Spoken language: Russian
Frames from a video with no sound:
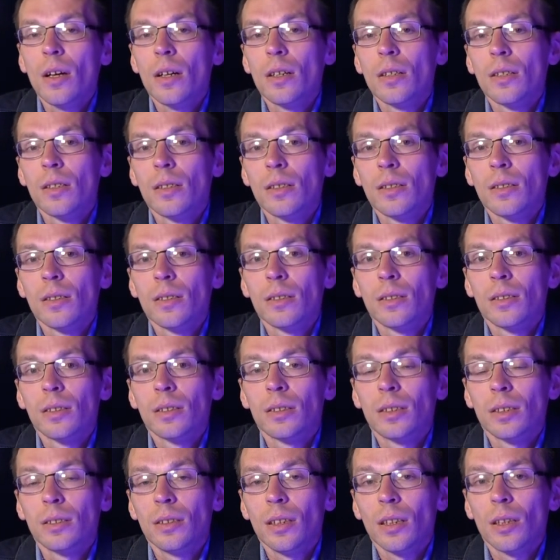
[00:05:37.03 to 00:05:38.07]
Э,
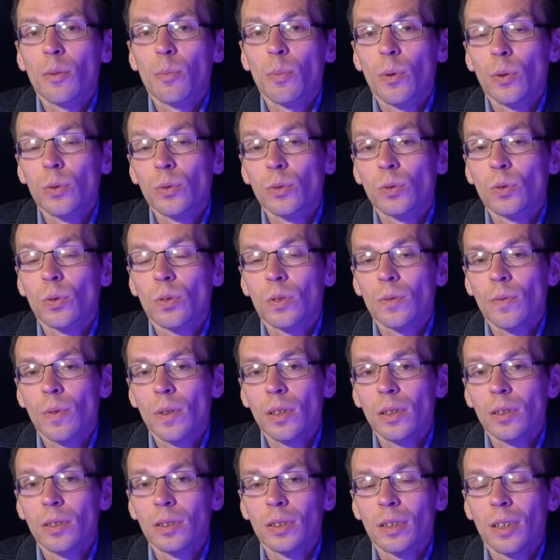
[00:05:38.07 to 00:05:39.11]
это дело полностью
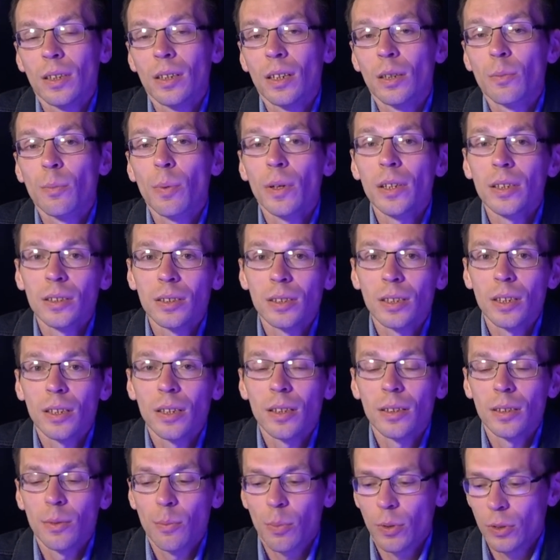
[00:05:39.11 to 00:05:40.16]
развалилось, так как
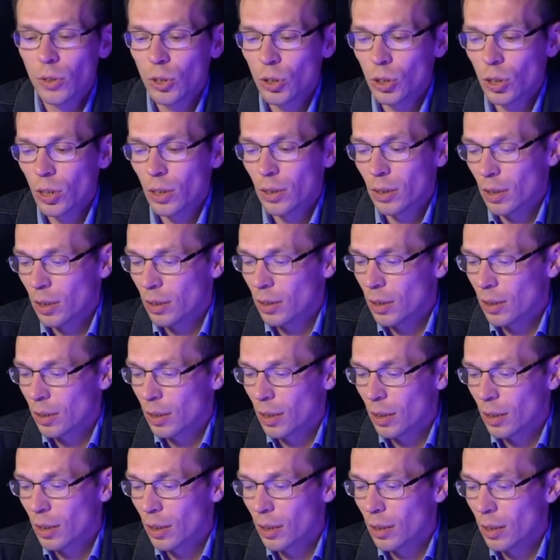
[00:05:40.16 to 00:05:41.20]
полиция на протяжении
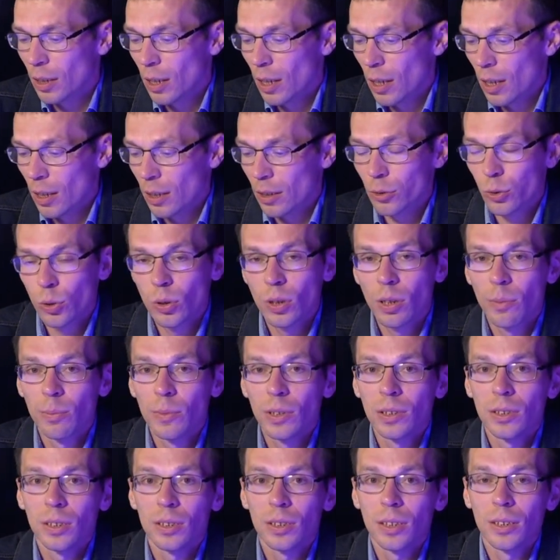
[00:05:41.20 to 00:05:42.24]
нескольких
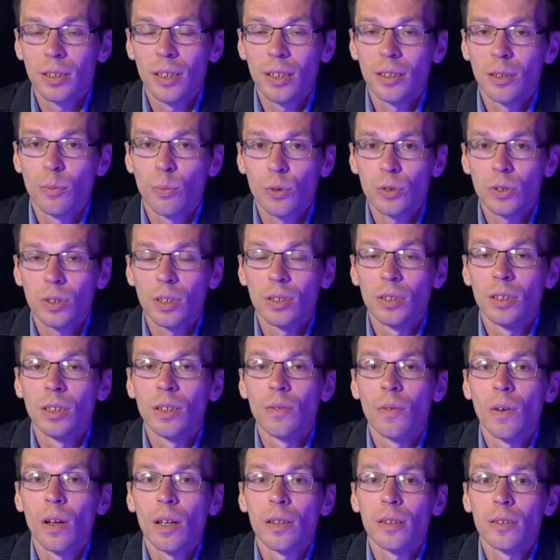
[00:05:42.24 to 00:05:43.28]
судебных заседаний просто не
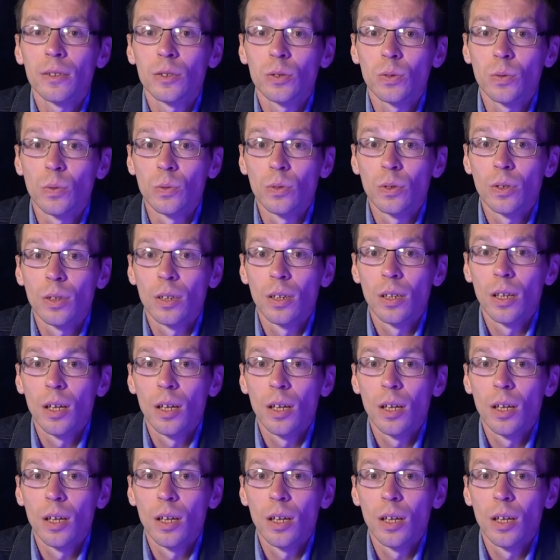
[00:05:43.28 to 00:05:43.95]
являлась в суд.